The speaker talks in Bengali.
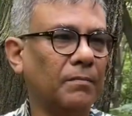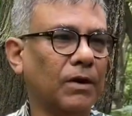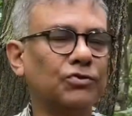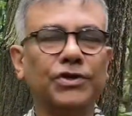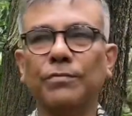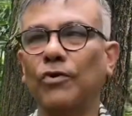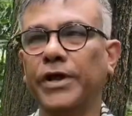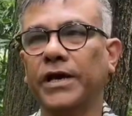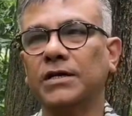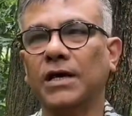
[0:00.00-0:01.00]
মানুষের মনে
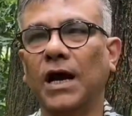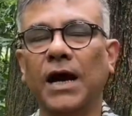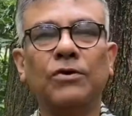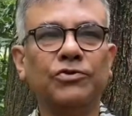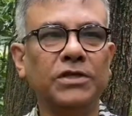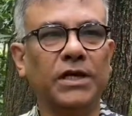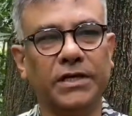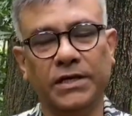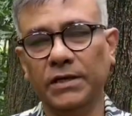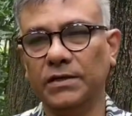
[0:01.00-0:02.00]
একটা আকুতি
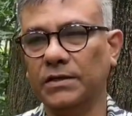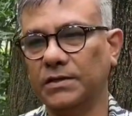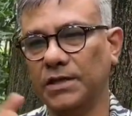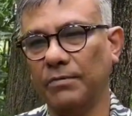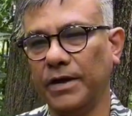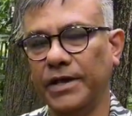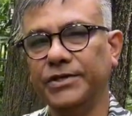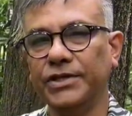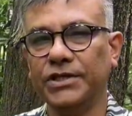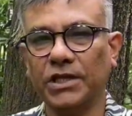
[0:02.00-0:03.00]
থাকে যে আমার এই
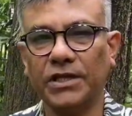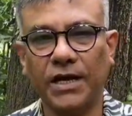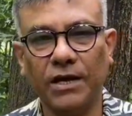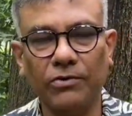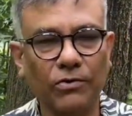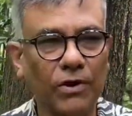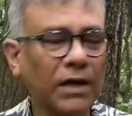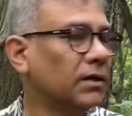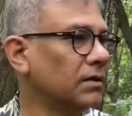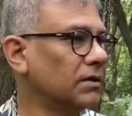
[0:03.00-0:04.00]
জিনিসটা দেখা হলো না
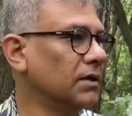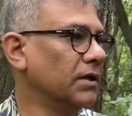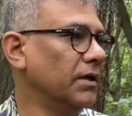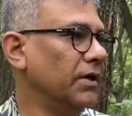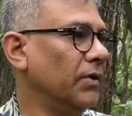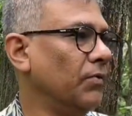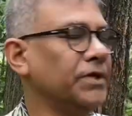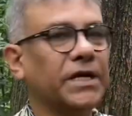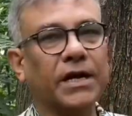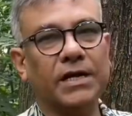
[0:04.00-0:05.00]
ওই
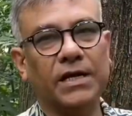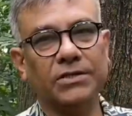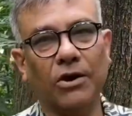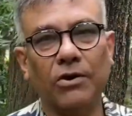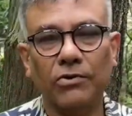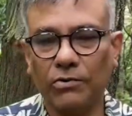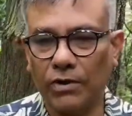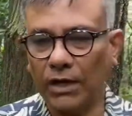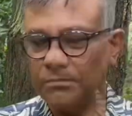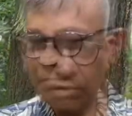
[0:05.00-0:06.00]
জায়গাটায় যাওয়া হলো
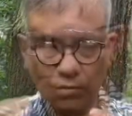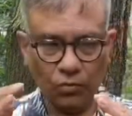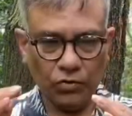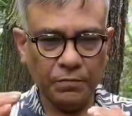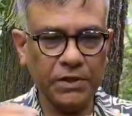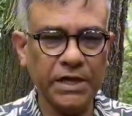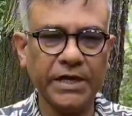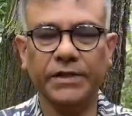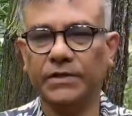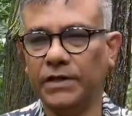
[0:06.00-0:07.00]
না উদ্ভিদের
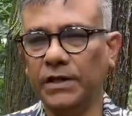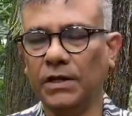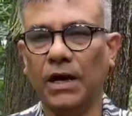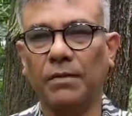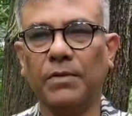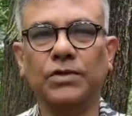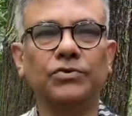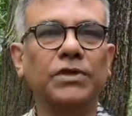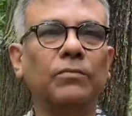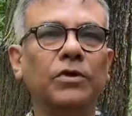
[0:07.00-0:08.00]
ক্ষেত্রে আমরা
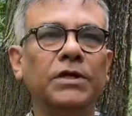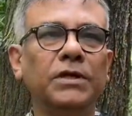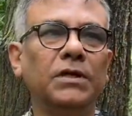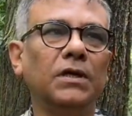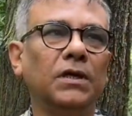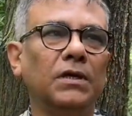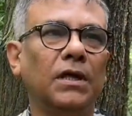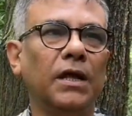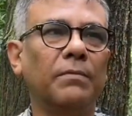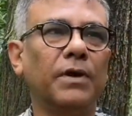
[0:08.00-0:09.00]
যদি বলি
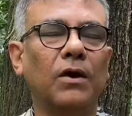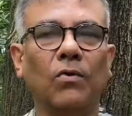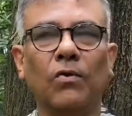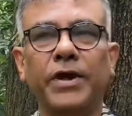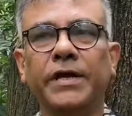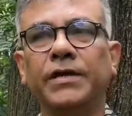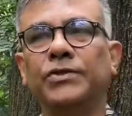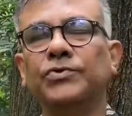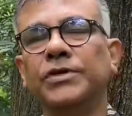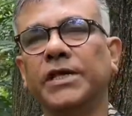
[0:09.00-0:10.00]
তাহলে আমরা অনেক
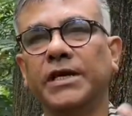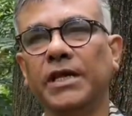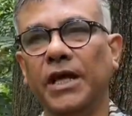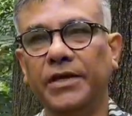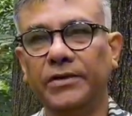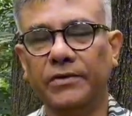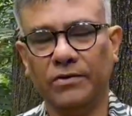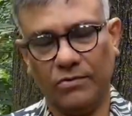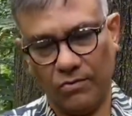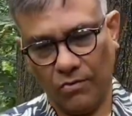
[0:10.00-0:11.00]
কিছুই দেখি নাই
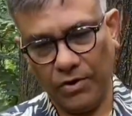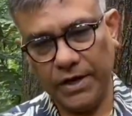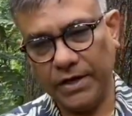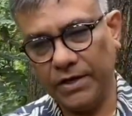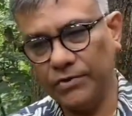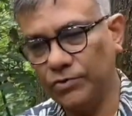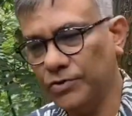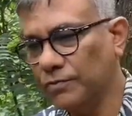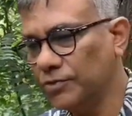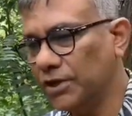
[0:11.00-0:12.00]
অনেক কিছুই
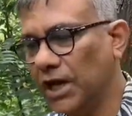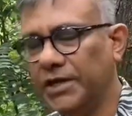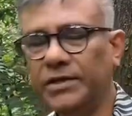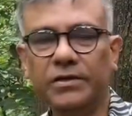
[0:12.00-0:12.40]
বুঝি নাই